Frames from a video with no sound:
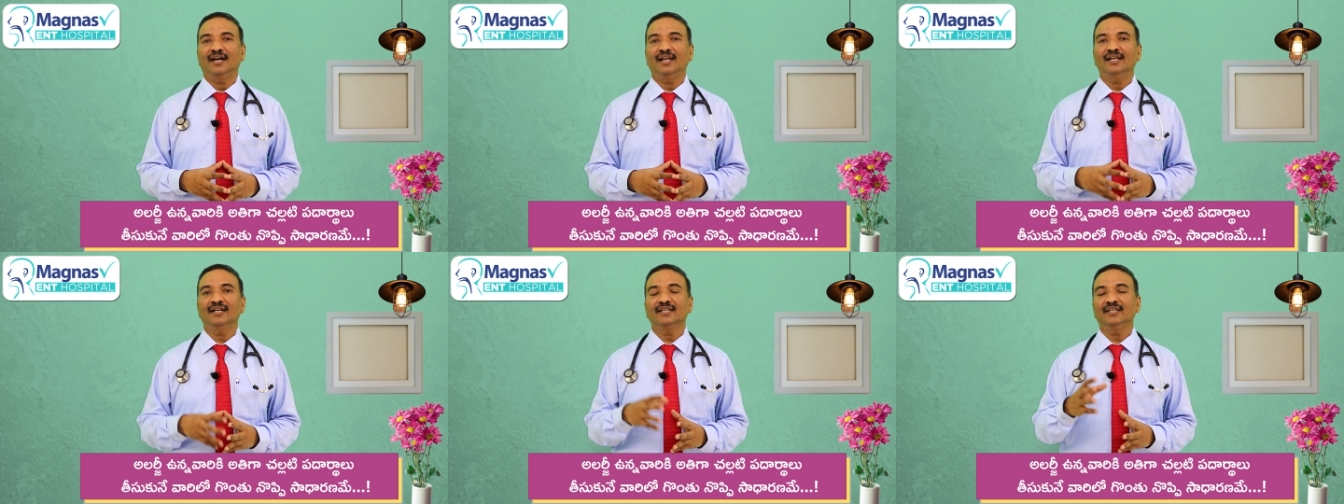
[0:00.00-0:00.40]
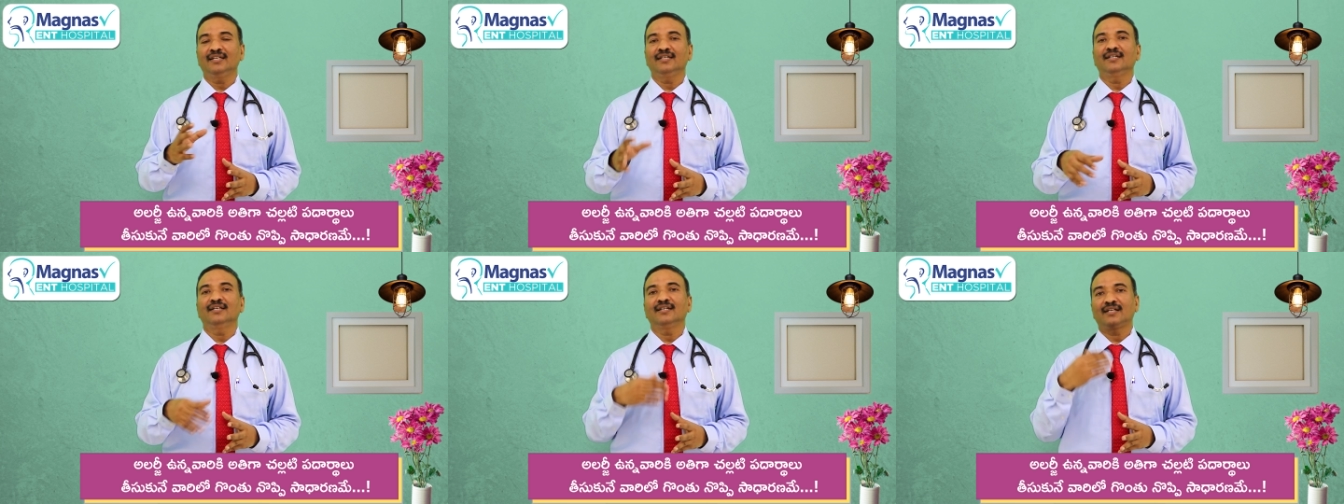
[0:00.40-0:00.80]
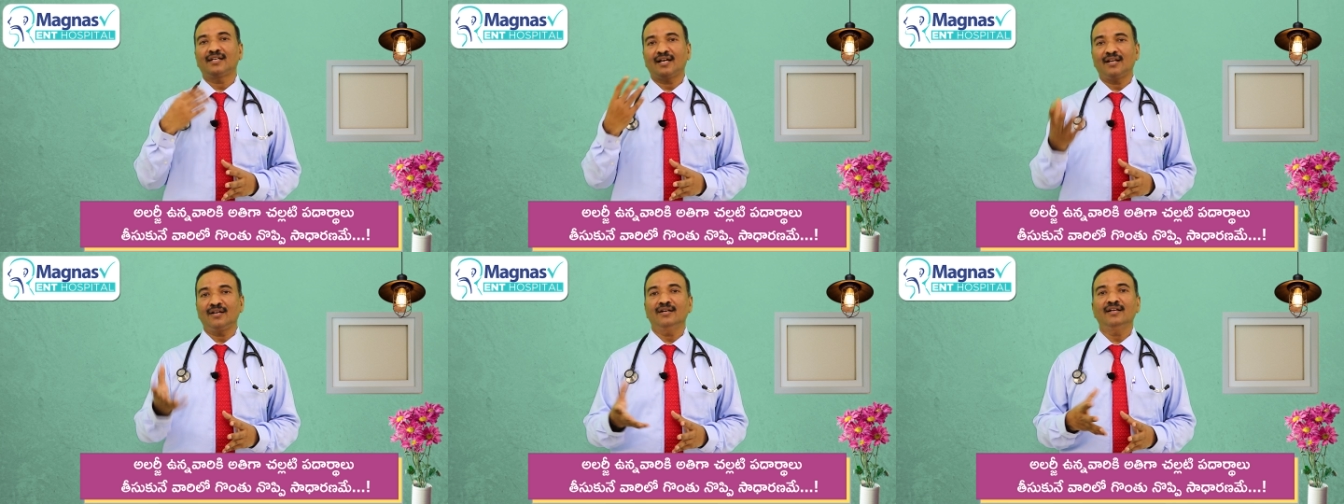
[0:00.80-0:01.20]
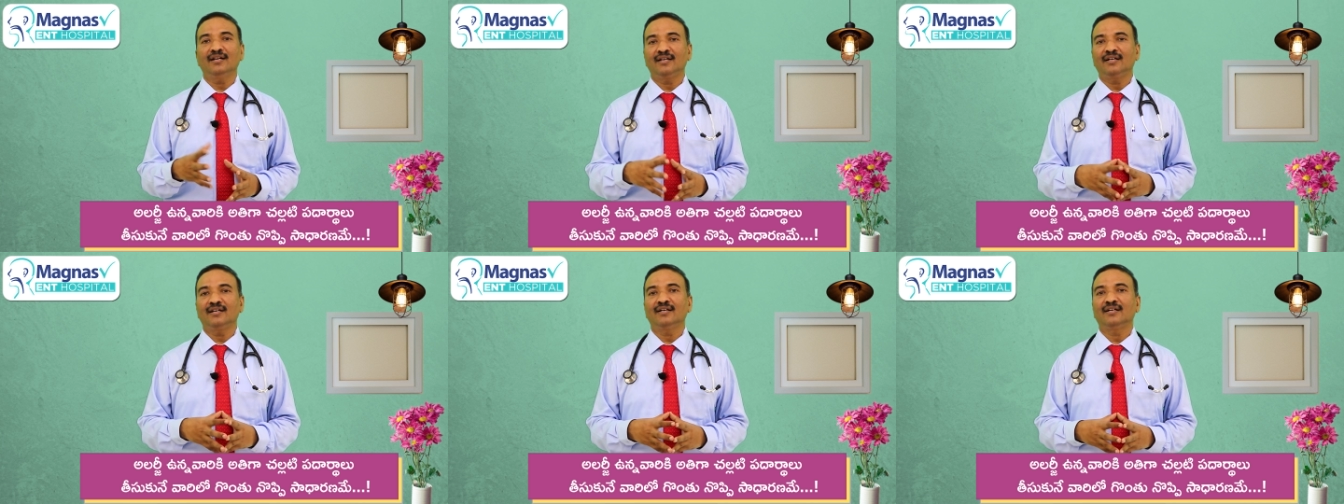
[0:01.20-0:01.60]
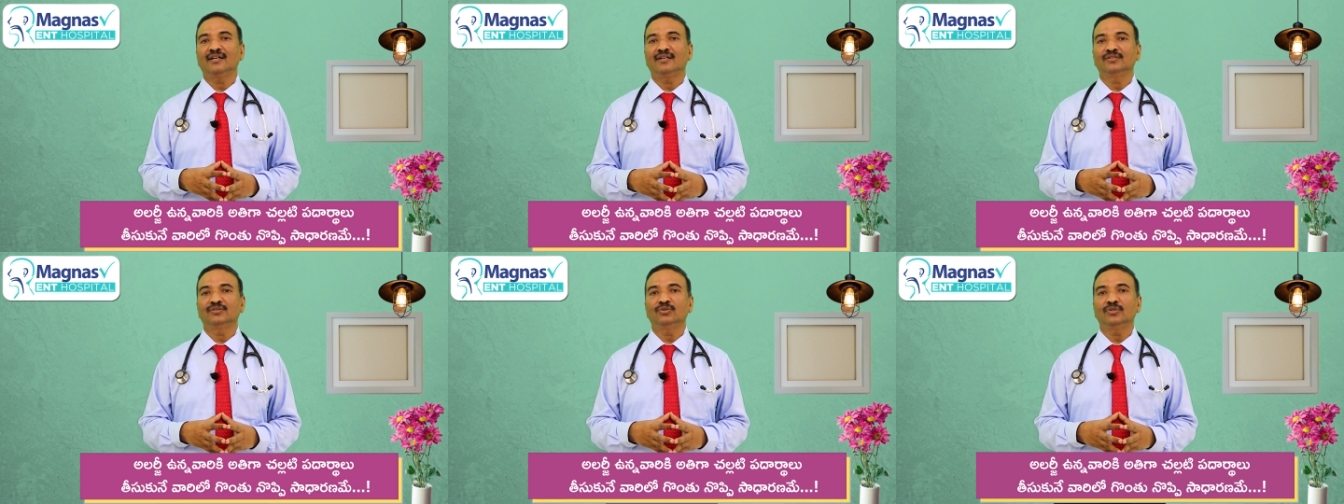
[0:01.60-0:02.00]
అలాగే కరోనా
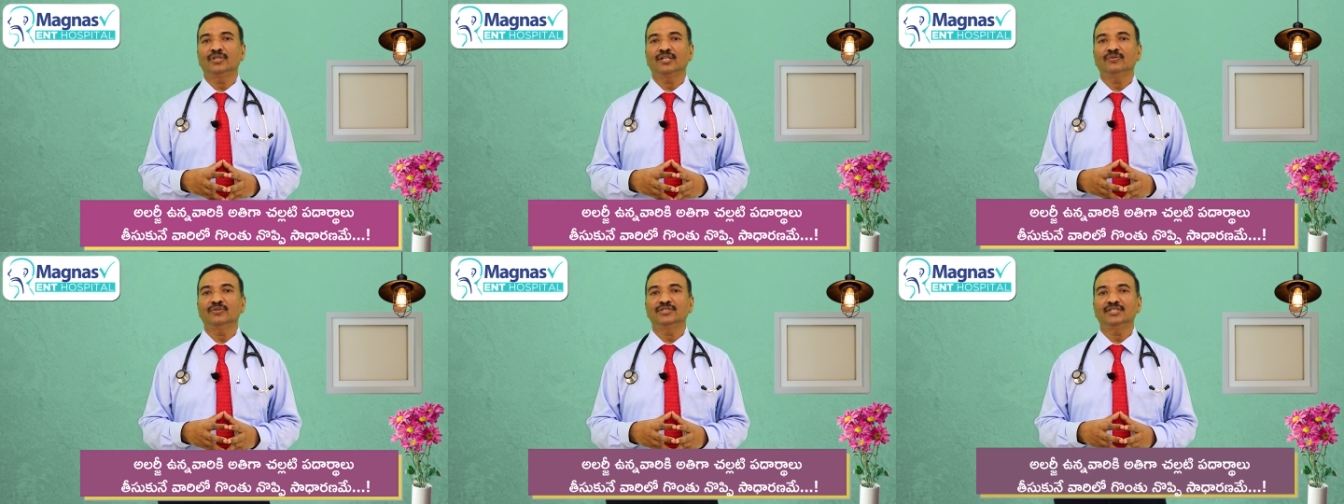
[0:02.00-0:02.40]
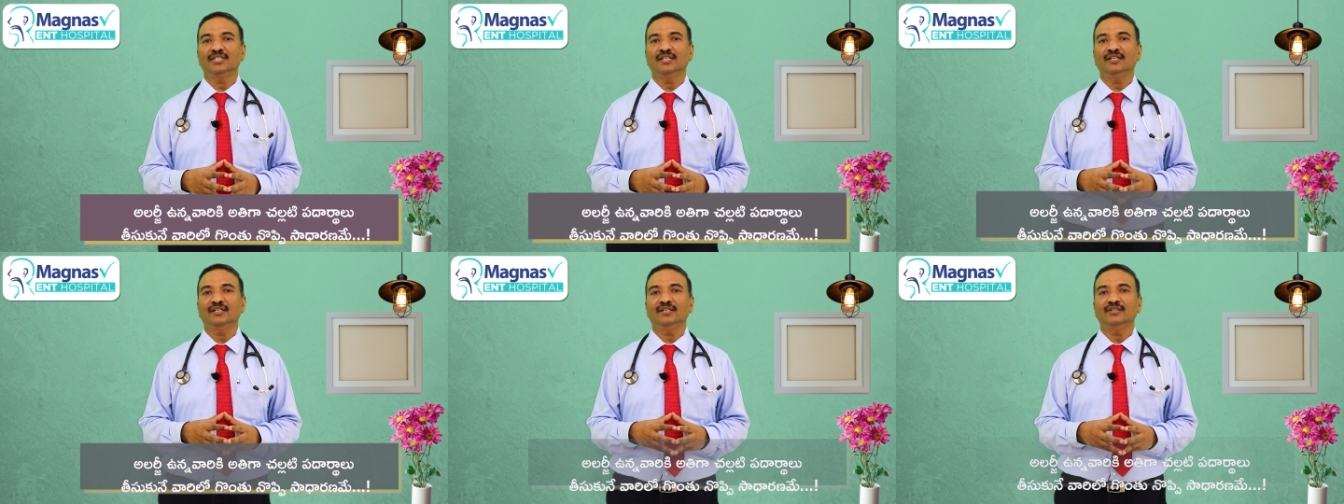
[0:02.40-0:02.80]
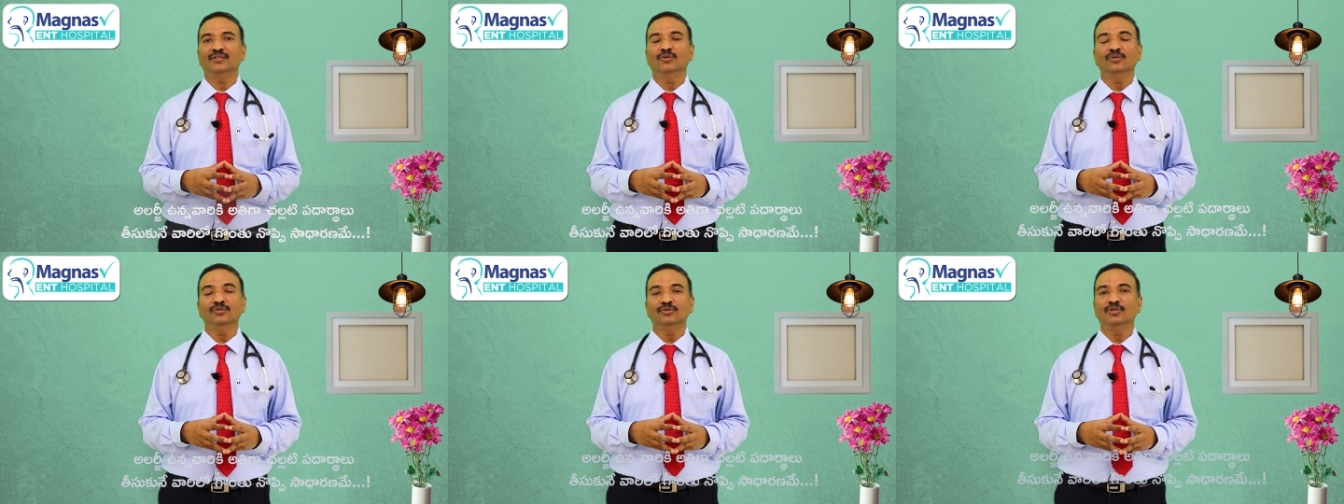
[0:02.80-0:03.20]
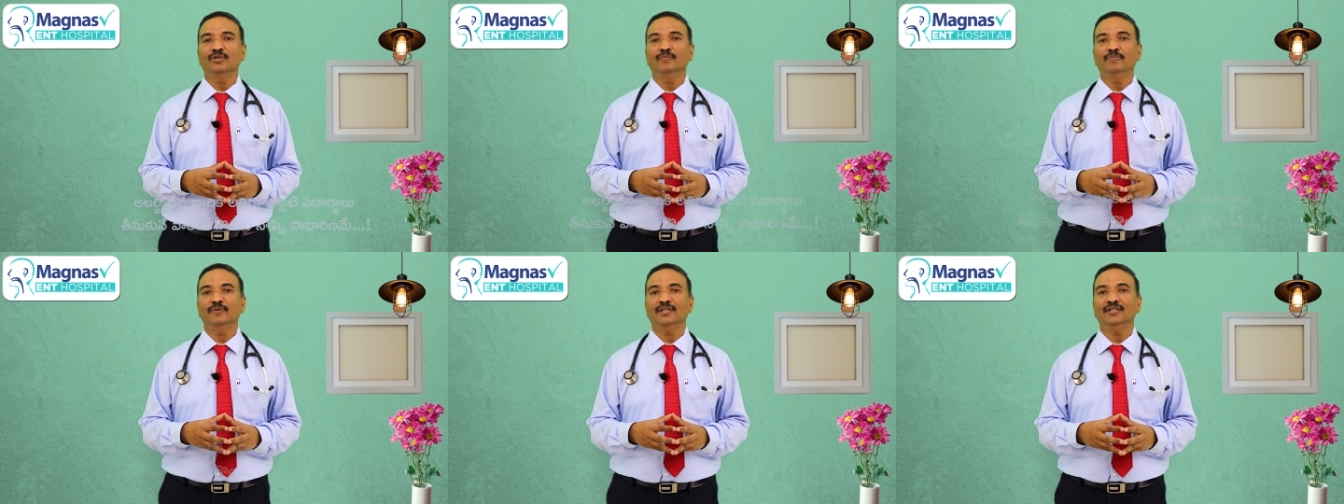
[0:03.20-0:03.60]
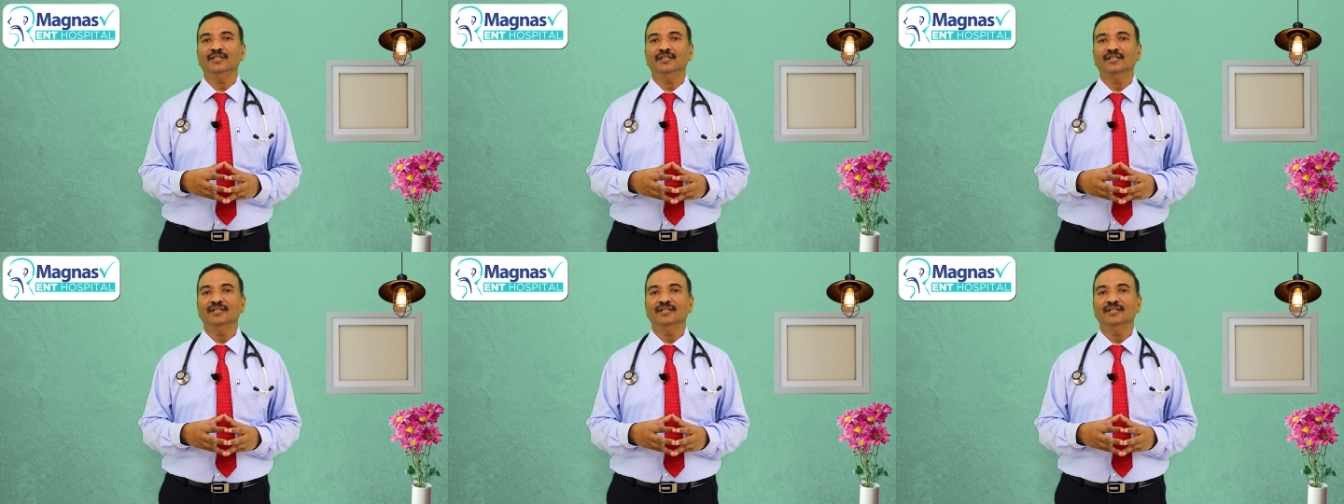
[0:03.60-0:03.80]
తోటి వచ్చే గొంతు నొప్పి